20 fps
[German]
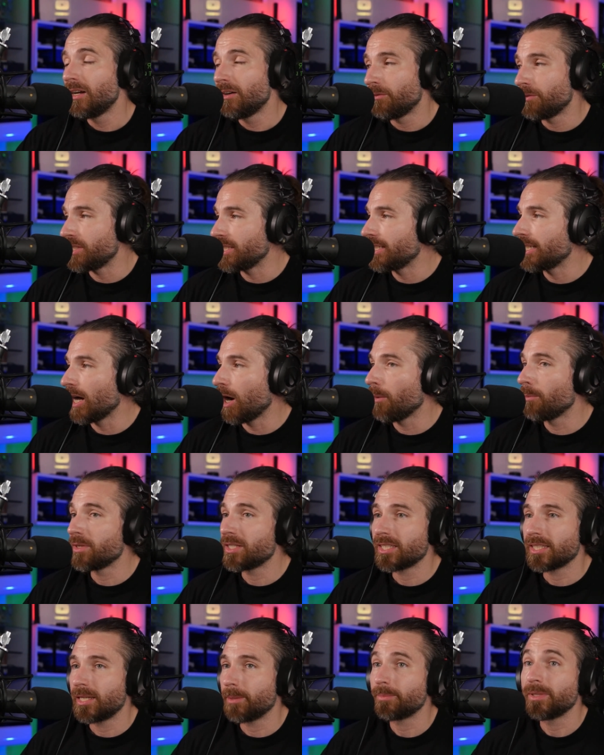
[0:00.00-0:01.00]
wo sie glauben,
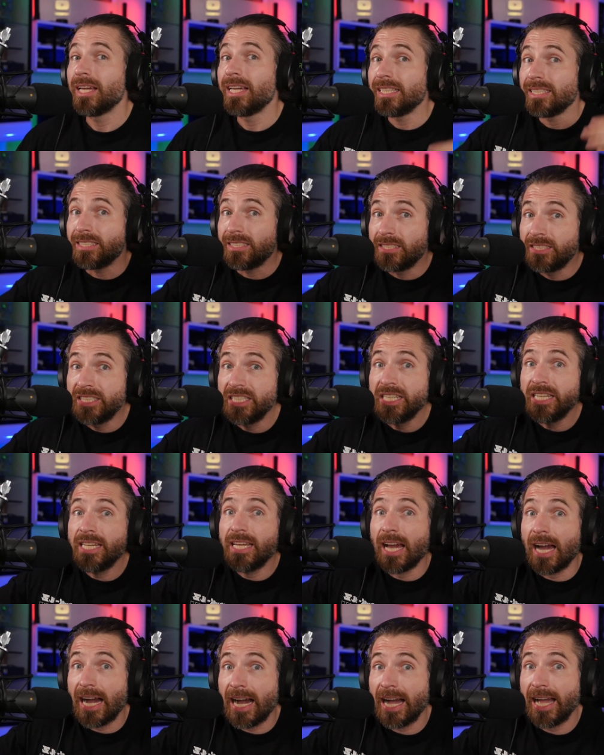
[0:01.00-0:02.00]
es gibt
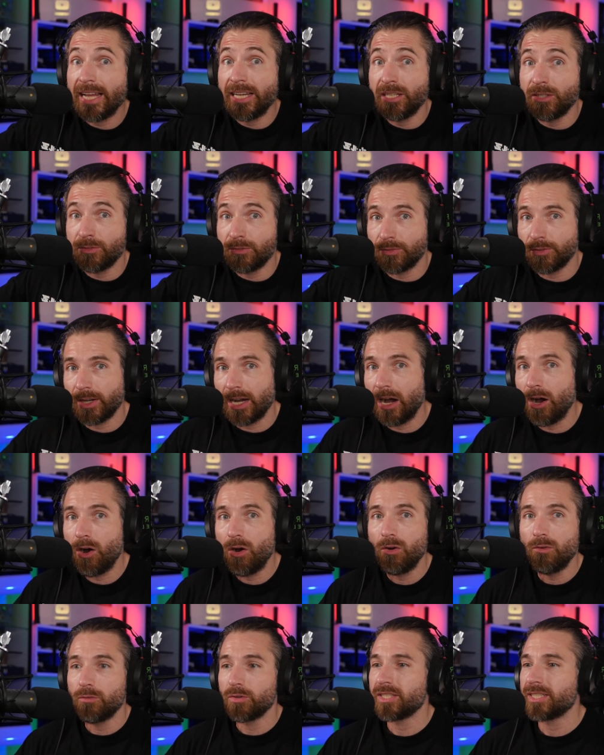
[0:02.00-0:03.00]
die eine
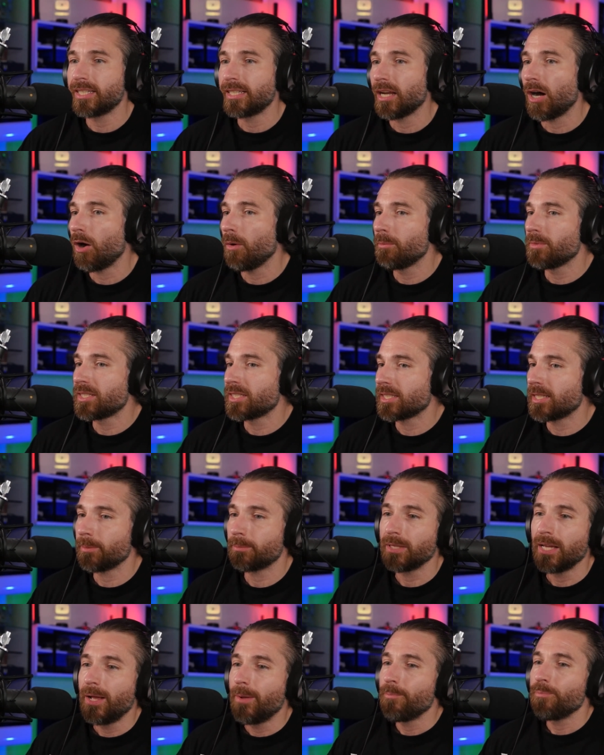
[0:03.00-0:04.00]
Frau, wo sie glauben, es gibt